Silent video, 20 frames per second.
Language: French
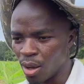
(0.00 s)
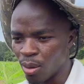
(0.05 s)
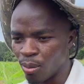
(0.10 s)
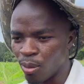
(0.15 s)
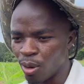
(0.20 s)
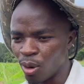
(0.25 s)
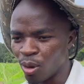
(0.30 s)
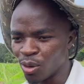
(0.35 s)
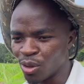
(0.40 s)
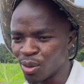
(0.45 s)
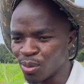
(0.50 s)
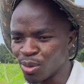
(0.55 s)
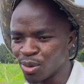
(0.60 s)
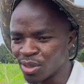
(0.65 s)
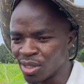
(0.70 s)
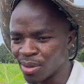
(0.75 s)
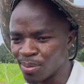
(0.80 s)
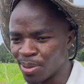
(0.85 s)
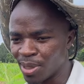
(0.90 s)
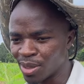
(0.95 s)
Bon, au début,
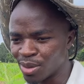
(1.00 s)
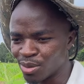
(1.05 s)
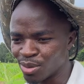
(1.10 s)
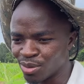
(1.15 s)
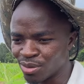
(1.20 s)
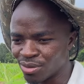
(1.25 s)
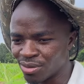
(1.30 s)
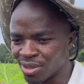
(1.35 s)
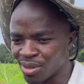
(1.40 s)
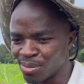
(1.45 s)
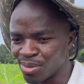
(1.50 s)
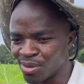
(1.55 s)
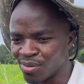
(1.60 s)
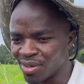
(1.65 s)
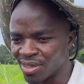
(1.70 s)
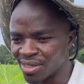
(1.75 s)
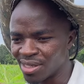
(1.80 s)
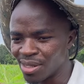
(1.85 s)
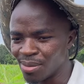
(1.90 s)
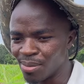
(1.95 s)
c'est pas toujours un peu
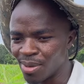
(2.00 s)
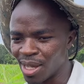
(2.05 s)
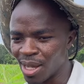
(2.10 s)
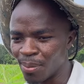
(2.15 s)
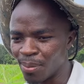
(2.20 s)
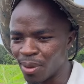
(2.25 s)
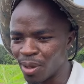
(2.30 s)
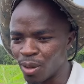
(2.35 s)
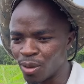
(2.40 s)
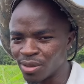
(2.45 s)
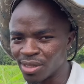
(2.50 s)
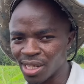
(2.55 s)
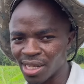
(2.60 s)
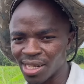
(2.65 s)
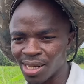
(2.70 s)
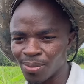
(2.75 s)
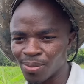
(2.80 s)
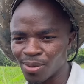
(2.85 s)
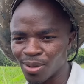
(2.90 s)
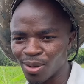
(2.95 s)
facile, mais après, on
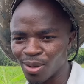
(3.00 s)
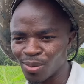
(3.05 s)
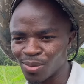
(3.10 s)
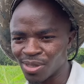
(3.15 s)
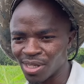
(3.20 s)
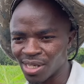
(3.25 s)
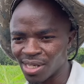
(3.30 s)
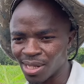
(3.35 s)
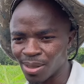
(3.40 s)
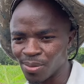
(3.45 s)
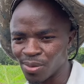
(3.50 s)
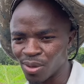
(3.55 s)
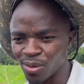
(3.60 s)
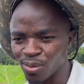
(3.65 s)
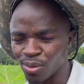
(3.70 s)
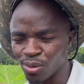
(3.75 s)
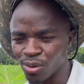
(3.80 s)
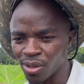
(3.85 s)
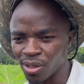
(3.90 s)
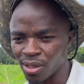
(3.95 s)
s'adapte, l'homme s'adapte et
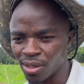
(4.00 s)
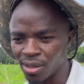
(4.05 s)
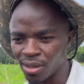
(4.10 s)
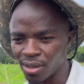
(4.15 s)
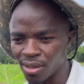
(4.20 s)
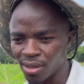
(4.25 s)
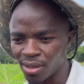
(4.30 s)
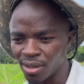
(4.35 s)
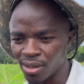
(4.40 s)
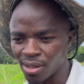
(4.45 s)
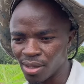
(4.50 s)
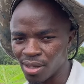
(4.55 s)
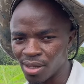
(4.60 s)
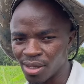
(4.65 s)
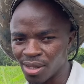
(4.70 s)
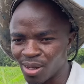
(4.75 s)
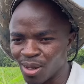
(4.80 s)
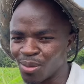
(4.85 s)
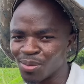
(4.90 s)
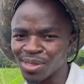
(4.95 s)
puis...
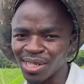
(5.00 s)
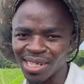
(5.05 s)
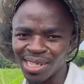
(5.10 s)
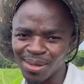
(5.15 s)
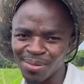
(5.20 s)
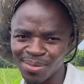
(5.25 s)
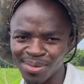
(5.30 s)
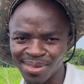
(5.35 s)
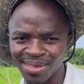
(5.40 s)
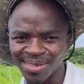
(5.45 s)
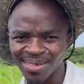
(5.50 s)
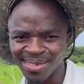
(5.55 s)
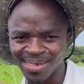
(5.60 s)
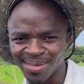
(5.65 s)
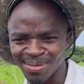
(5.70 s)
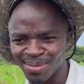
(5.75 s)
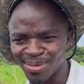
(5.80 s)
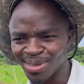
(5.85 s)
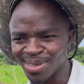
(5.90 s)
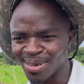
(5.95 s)
L'homme s'adapte,
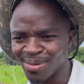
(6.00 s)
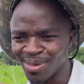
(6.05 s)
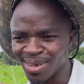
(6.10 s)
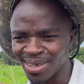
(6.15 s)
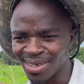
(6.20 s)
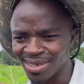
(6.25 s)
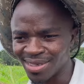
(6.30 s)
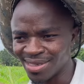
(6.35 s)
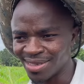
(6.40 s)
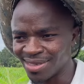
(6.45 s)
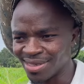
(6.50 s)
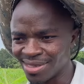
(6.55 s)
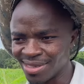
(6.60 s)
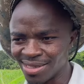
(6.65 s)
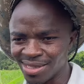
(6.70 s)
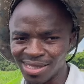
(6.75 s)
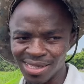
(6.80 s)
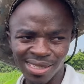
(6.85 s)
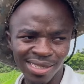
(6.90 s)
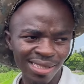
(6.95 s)
puis ça va.
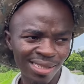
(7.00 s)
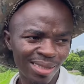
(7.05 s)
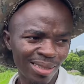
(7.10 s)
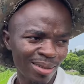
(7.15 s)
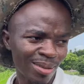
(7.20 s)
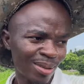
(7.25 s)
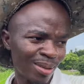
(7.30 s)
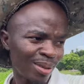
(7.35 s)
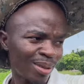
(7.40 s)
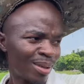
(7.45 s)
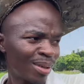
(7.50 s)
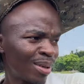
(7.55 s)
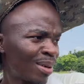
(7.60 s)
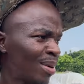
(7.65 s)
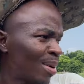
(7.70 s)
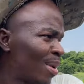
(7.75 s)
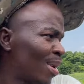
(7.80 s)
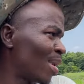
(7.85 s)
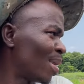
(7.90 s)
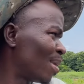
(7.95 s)
et
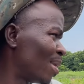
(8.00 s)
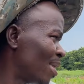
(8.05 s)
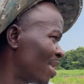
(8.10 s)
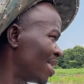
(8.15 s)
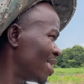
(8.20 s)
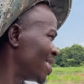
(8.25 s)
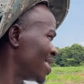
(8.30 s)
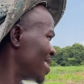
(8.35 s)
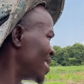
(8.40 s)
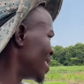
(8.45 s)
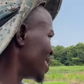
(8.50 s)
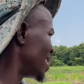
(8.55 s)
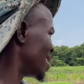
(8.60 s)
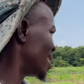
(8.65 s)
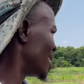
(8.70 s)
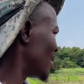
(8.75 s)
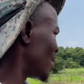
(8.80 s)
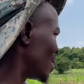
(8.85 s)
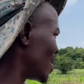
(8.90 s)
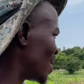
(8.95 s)
quelles sont, les cultures, les
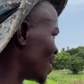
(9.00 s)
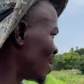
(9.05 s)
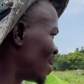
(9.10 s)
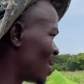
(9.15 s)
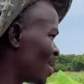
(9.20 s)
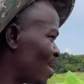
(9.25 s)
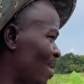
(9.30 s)
différentes...